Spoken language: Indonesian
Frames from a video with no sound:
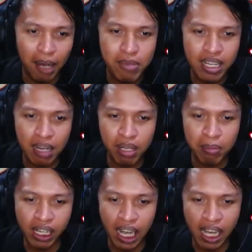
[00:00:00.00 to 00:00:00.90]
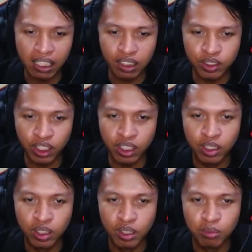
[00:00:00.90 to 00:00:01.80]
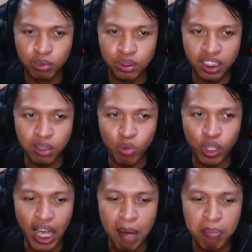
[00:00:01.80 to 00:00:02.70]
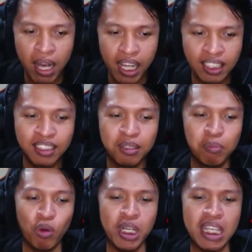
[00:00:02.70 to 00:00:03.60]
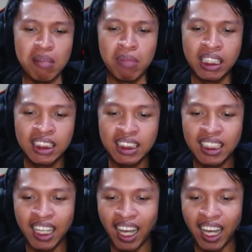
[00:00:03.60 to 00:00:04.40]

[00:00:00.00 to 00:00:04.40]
Kameramen mekanik, coy. Buset ini mode apa? Mode iblis.